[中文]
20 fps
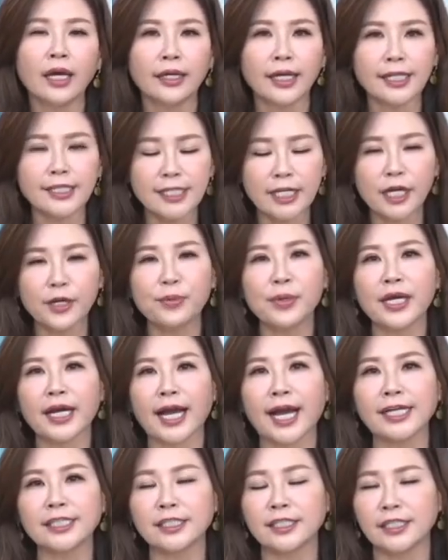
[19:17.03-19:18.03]
那这个月
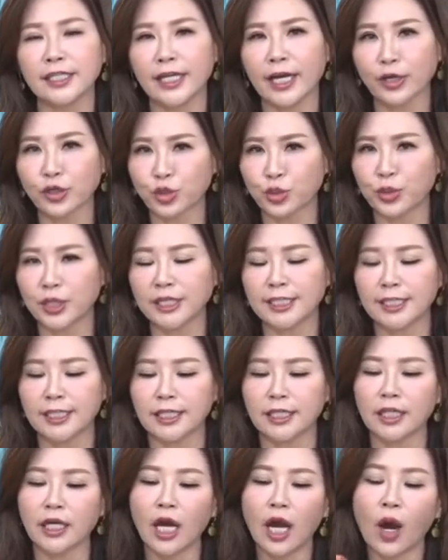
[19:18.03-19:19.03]
开始，你要学
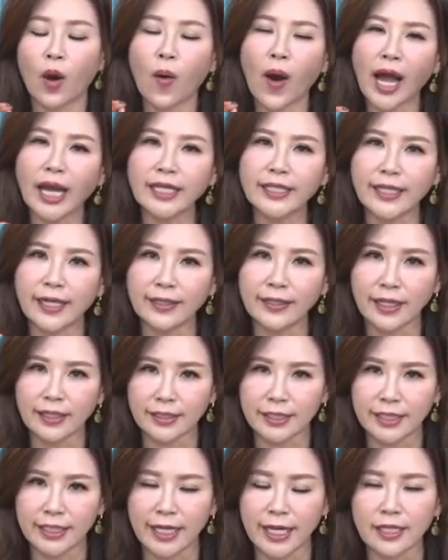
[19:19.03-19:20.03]
习花一点
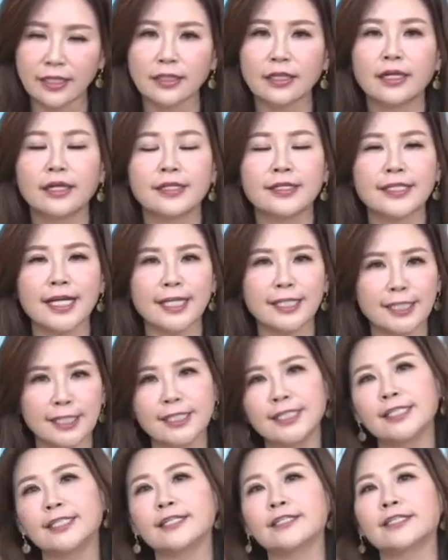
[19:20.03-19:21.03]
点钱在自
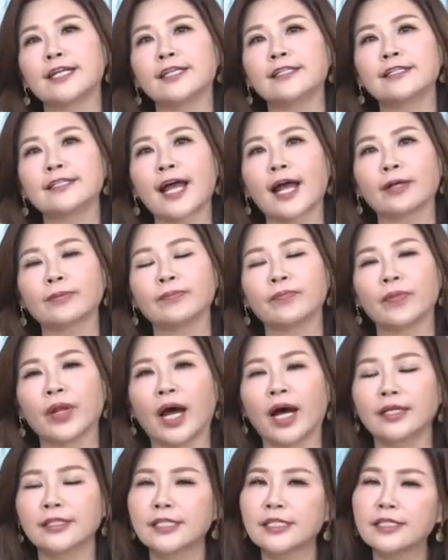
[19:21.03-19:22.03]
己的身上。
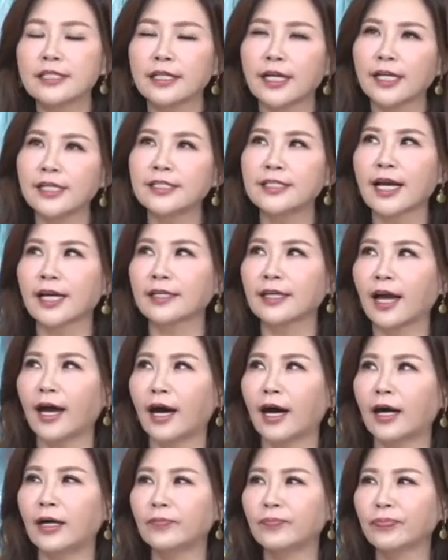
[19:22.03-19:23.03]
好，自己很想
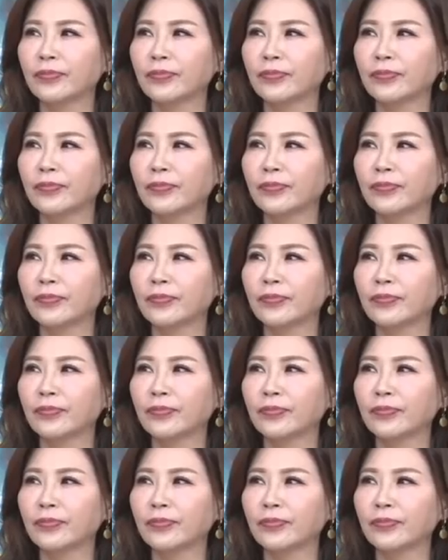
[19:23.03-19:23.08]
要